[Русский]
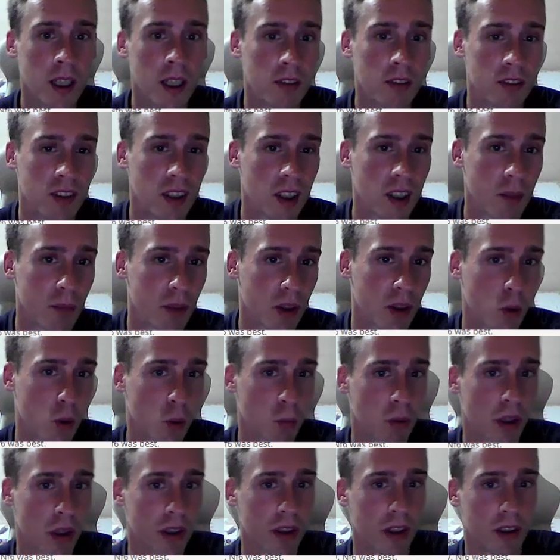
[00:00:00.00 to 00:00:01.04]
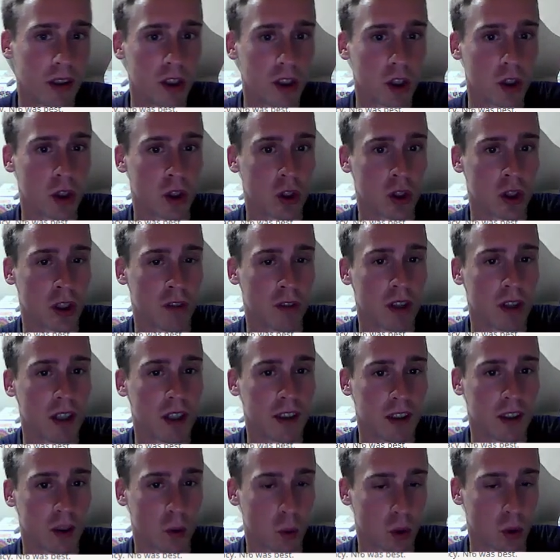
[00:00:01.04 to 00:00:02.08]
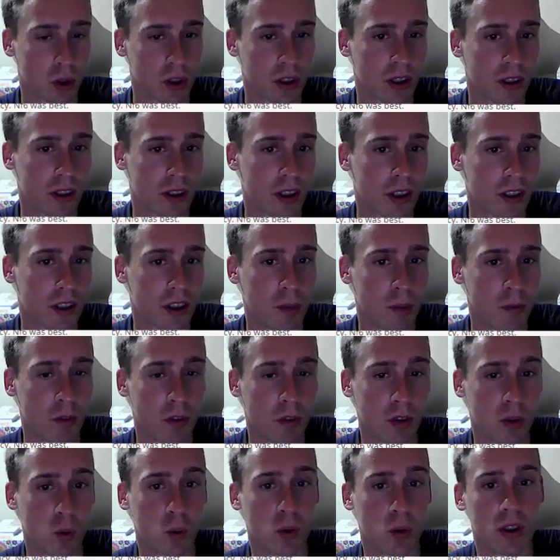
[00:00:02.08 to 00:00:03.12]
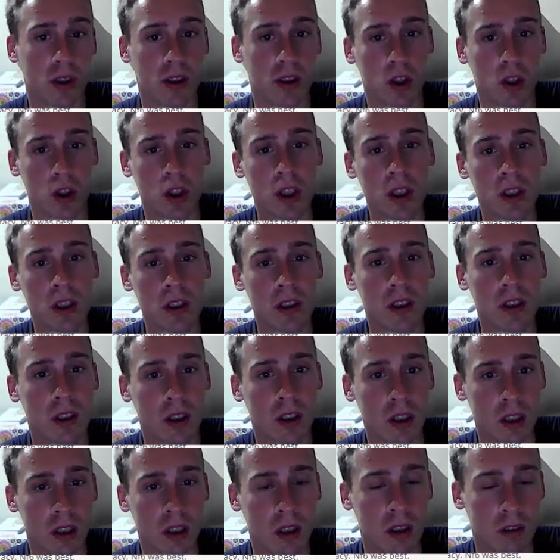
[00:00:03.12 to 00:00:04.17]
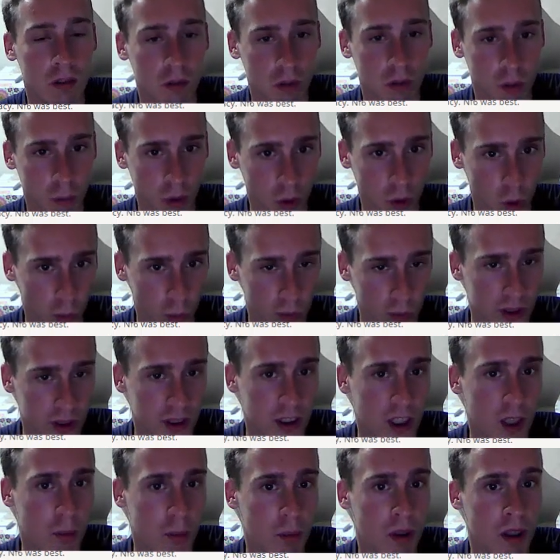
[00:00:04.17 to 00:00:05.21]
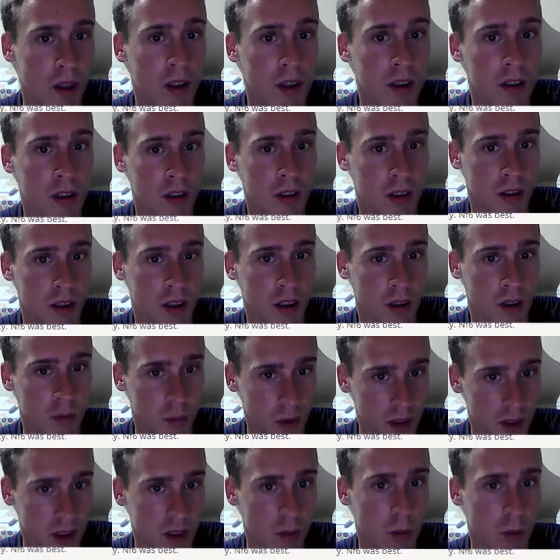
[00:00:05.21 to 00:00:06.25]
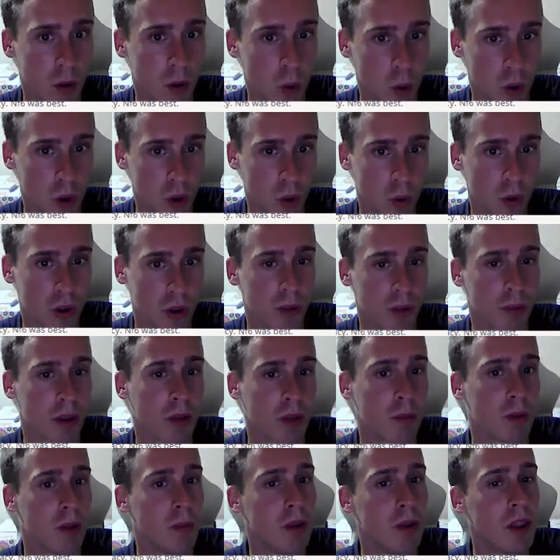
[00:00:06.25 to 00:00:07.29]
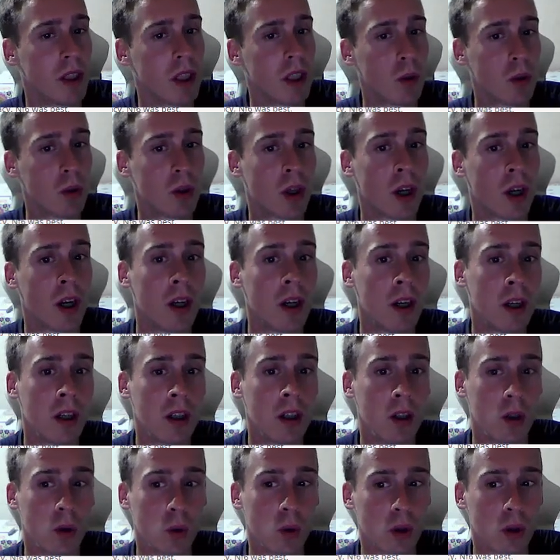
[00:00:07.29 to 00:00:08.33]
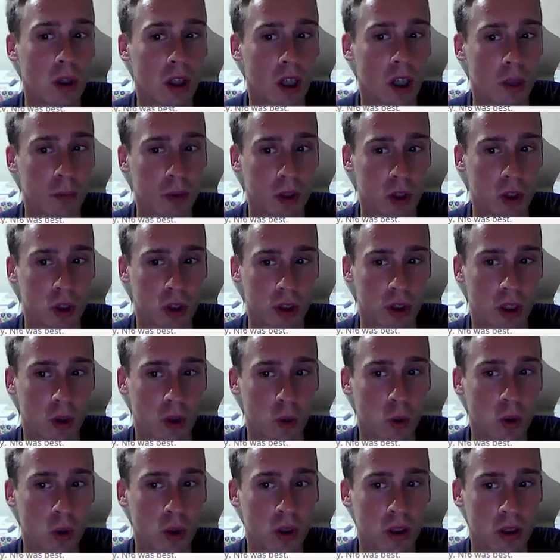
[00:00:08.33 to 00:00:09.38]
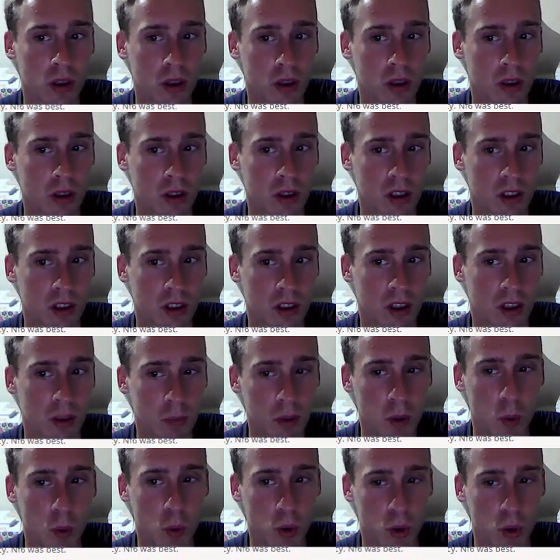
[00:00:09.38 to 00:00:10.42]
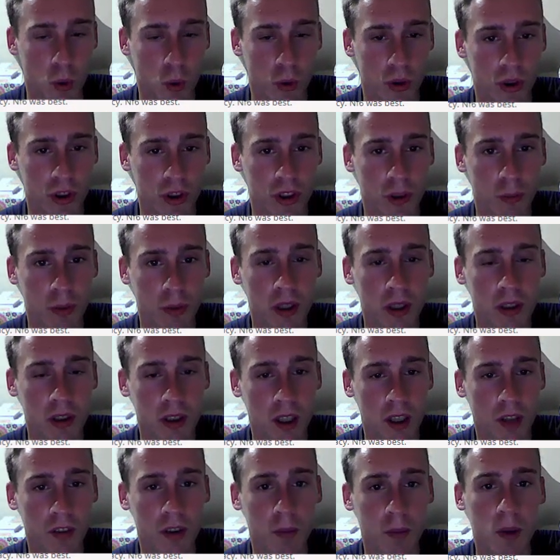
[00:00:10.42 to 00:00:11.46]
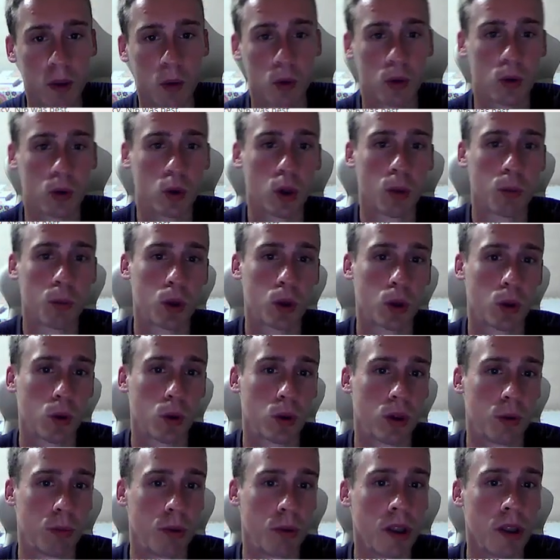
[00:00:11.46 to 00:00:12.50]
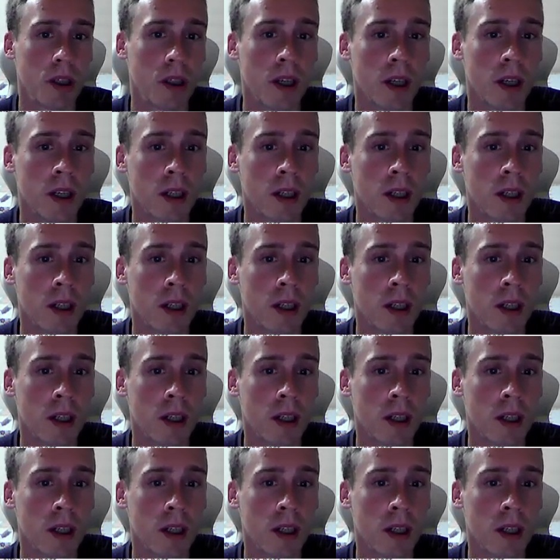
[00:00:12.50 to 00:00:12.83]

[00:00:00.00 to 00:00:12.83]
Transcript: В целом такой план, конечно же, является тоже стандартным в французской защите, и в подобной схеме, э, в принципе, тоже ход c5 применяют. Но, опять же, какой э, минус хода c5? Главный минус в том, что теперь